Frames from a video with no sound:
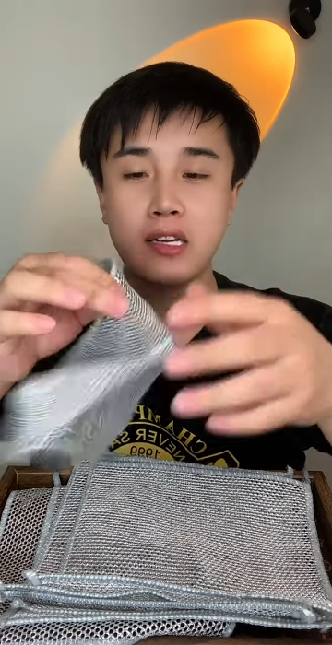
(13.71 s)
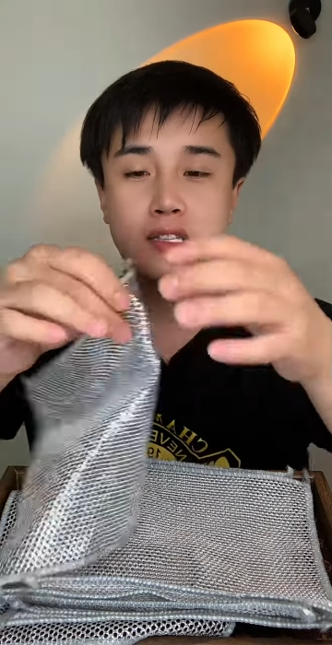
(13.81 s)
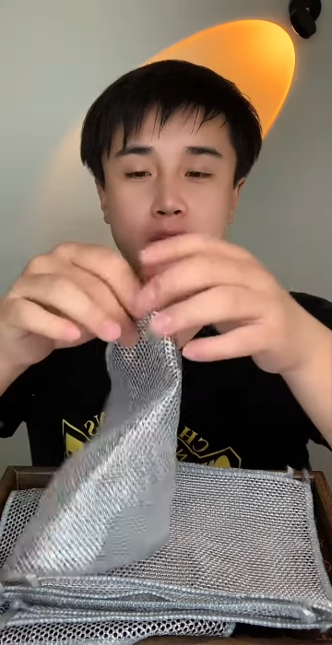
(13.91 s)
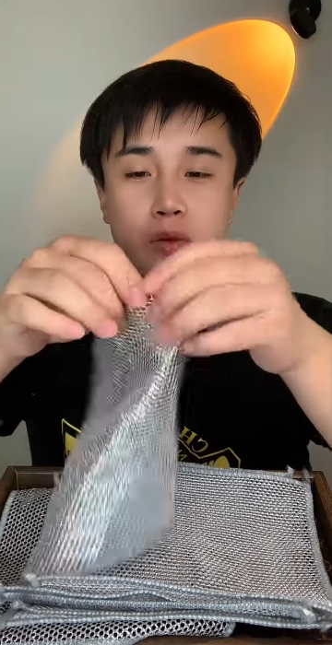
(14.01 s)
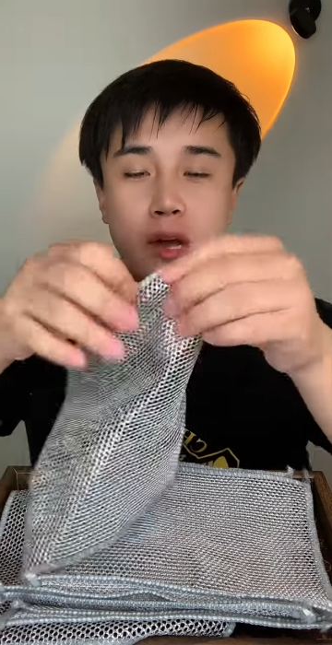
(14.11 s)

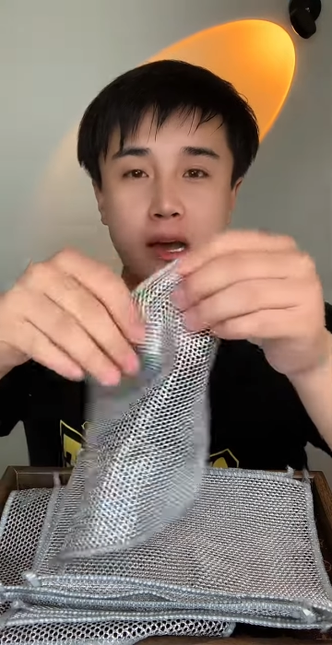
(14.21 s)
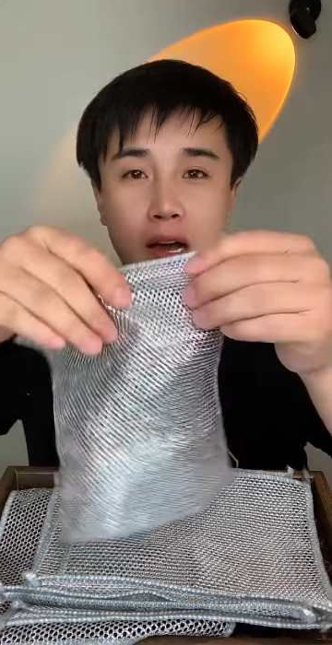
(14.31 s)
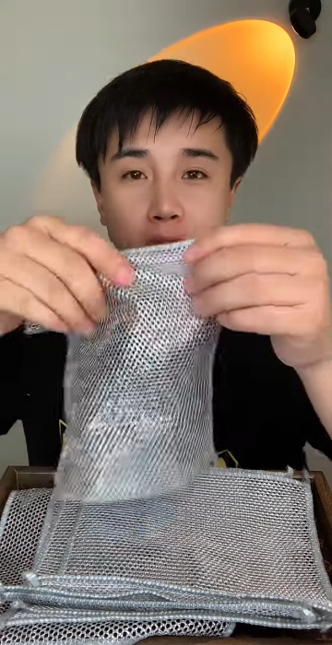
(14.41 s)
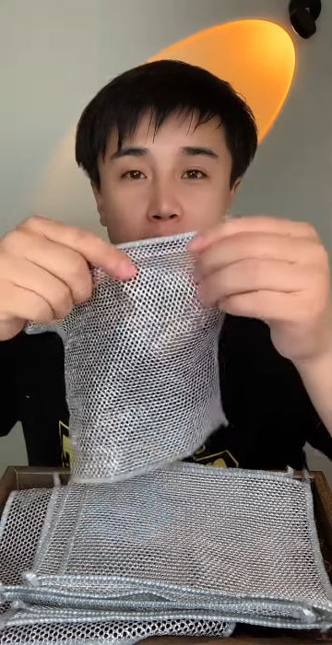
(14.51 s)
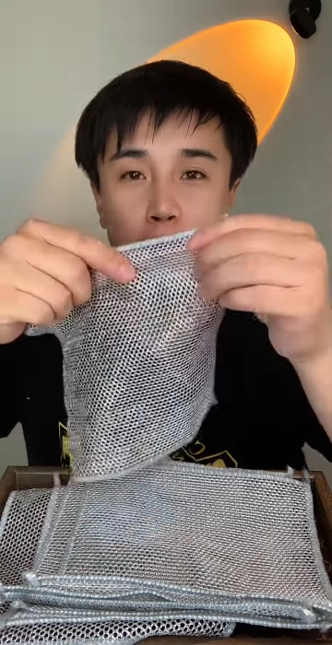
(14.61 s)
四周呢
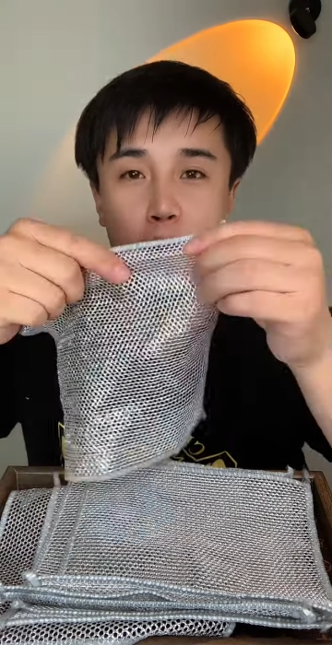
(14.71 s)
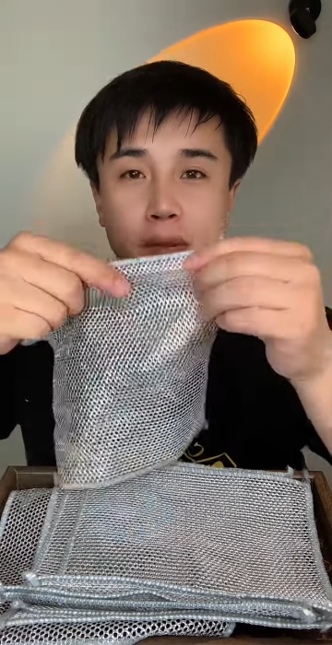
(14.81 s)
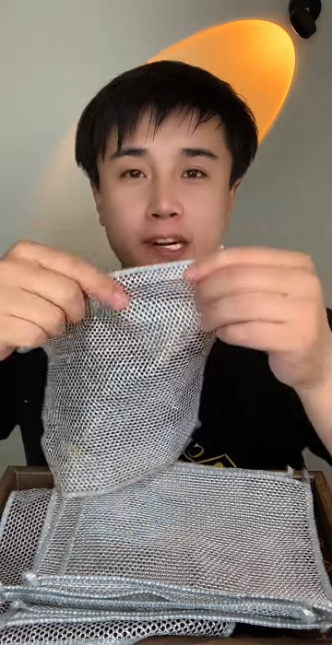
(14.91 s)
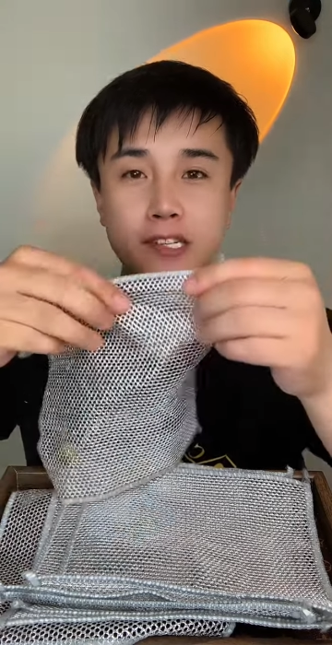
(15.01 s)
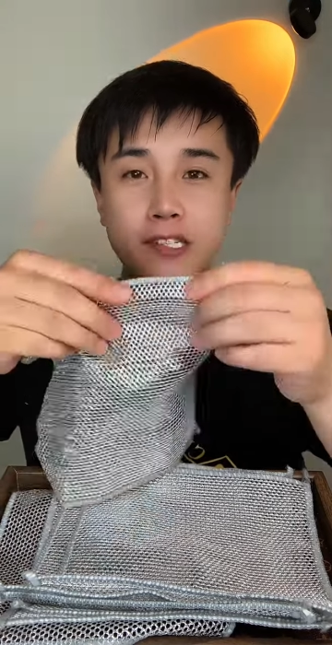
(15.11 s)
还有一个包
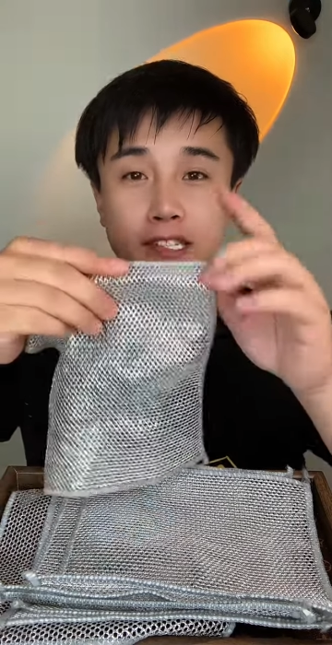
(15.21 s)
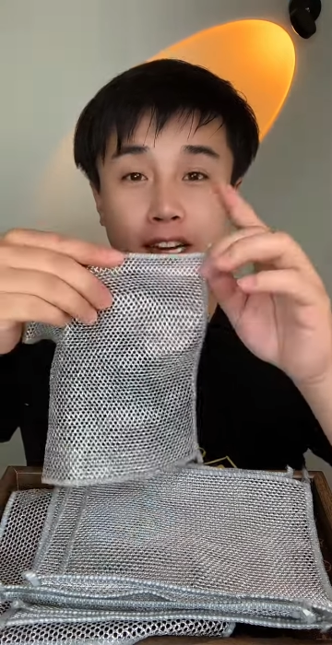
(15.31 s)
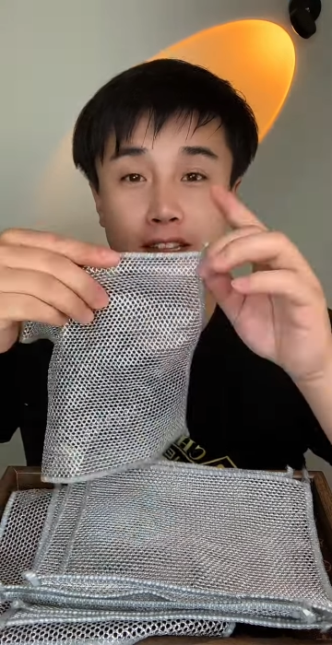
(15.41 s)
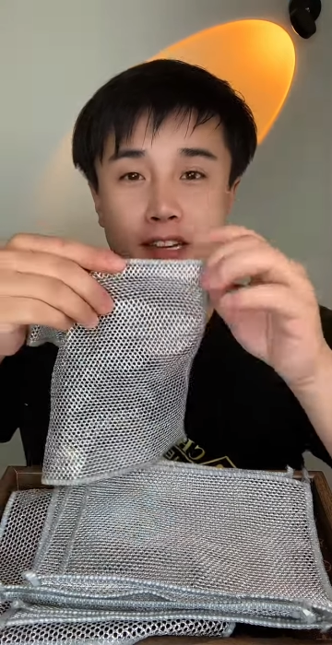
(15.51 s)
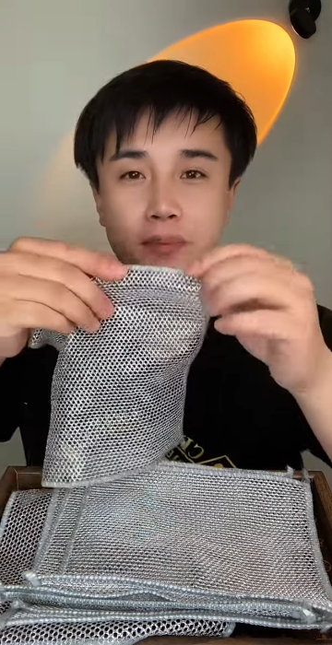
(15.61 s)
边的设
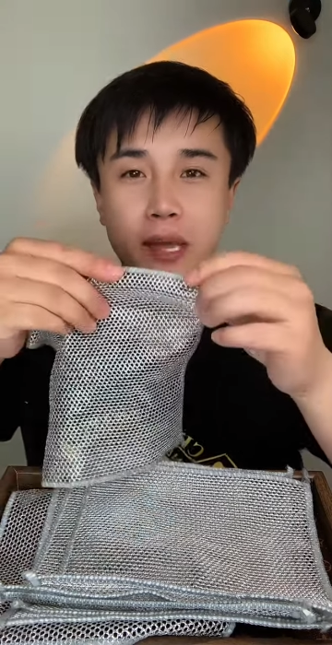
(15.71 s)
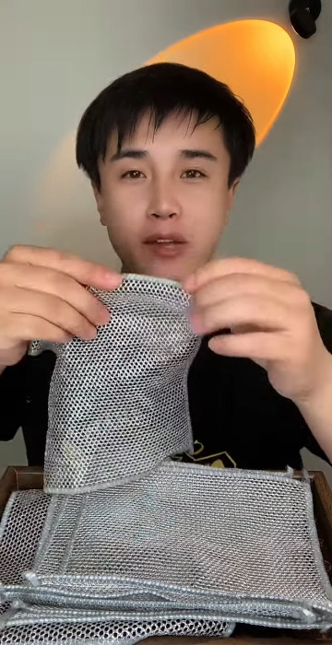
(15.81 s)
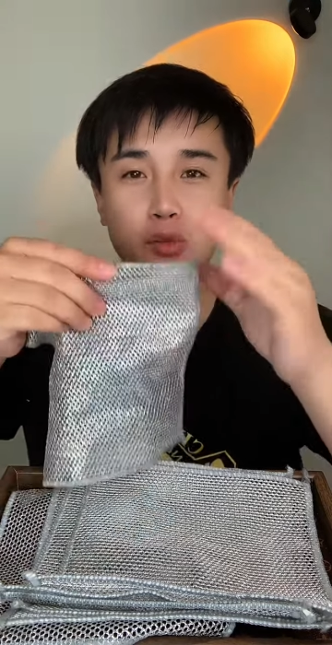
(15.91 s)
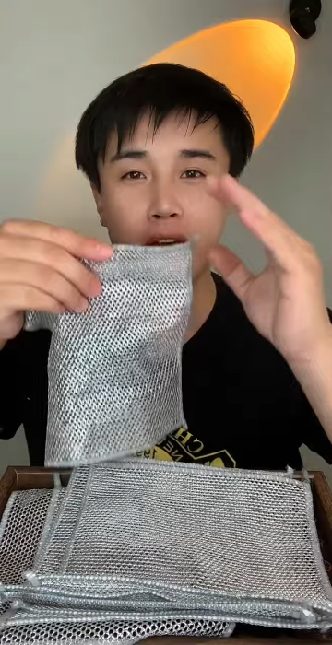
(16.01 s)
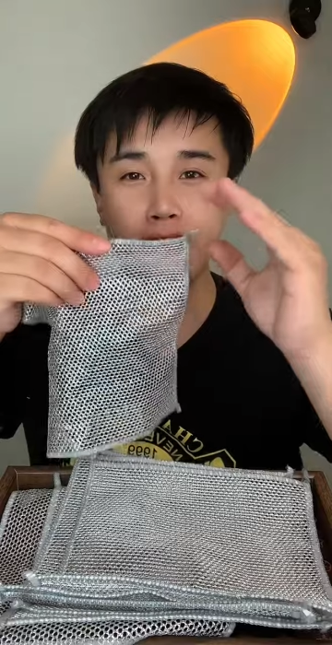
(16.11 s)
计，特别
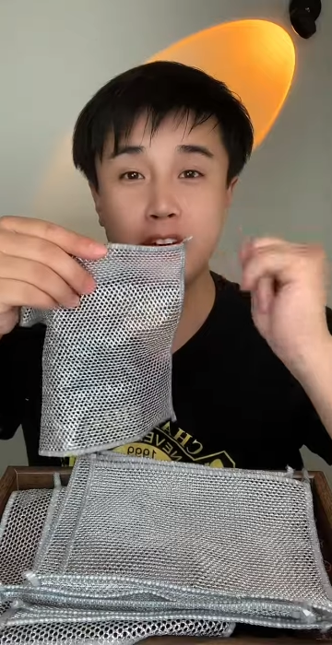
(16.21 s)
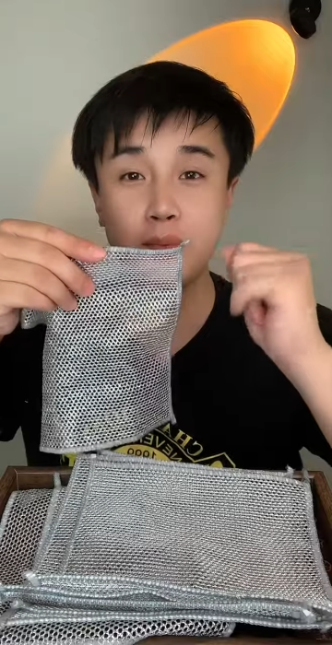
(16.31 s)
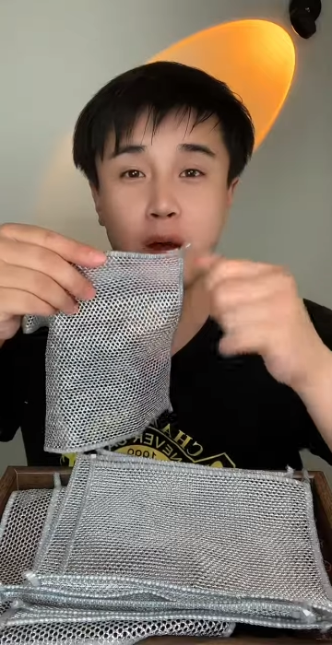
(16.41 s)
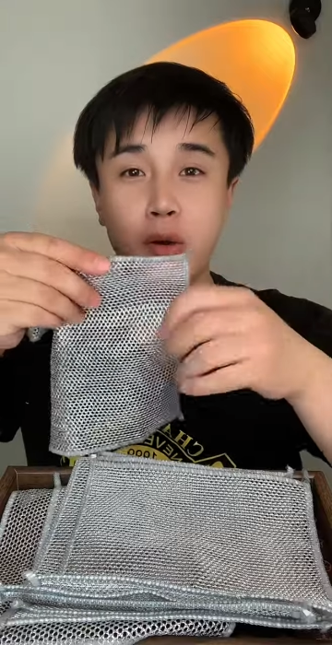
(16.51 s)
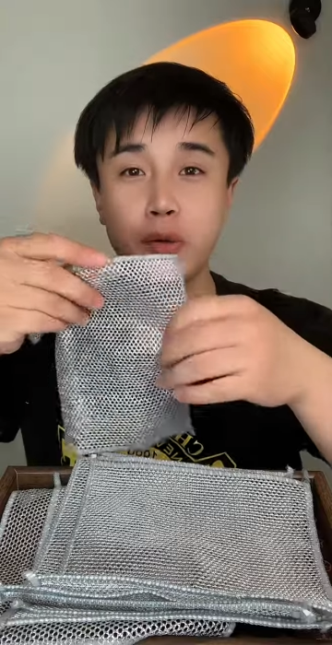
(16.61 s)
安全，
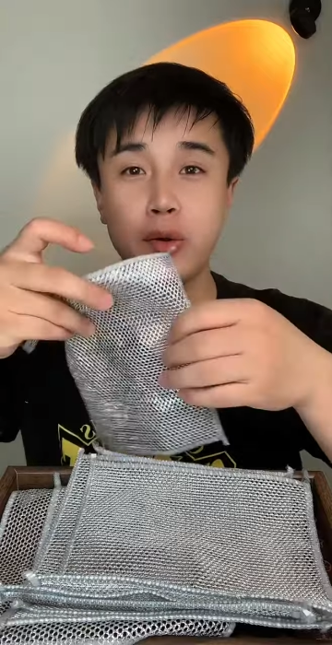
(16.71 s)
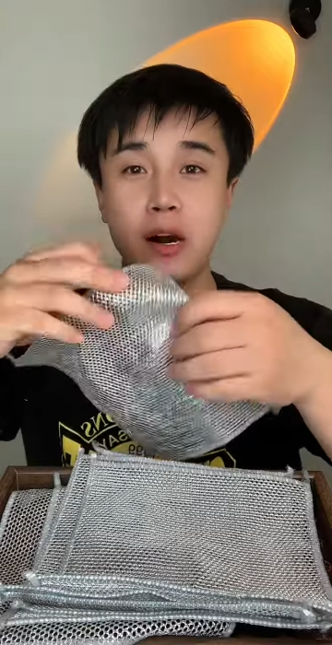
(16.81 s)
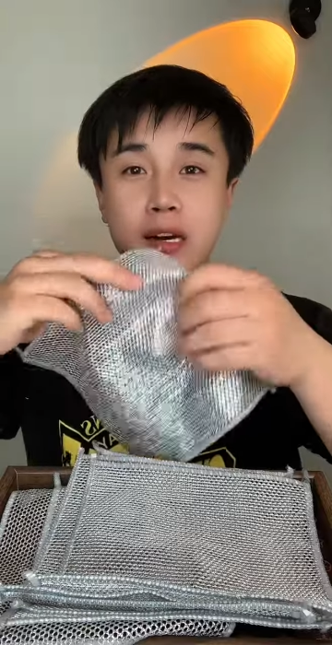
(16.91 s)
特别好用。